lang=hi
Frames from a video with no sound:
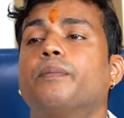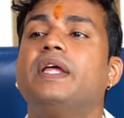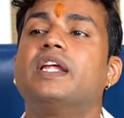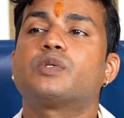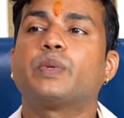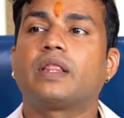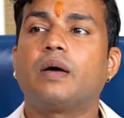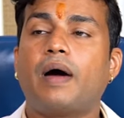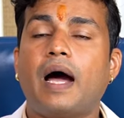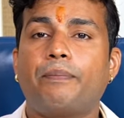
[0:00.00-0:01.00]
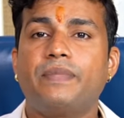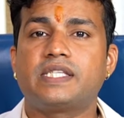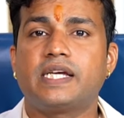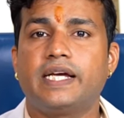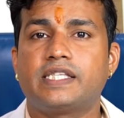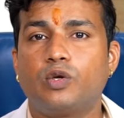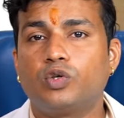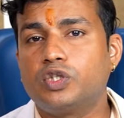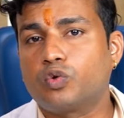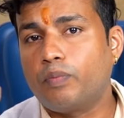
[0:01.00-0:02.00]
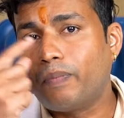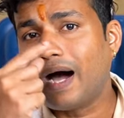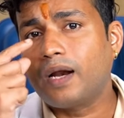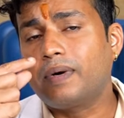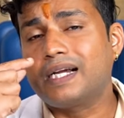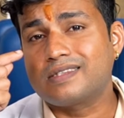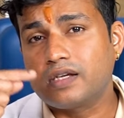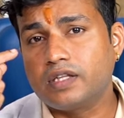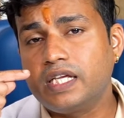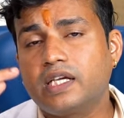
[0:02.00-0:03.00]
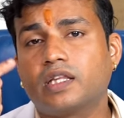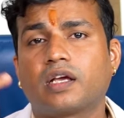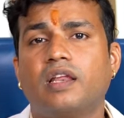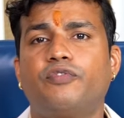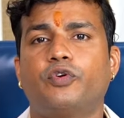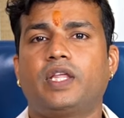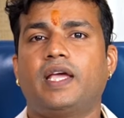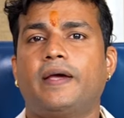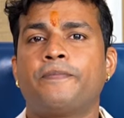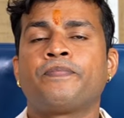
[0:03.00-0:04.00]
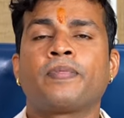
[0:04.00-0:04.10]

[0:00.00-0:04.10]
पीनस मतलब आप में से ऐसे लोग जिनको बार बार सर्दी की तकलीफ होती है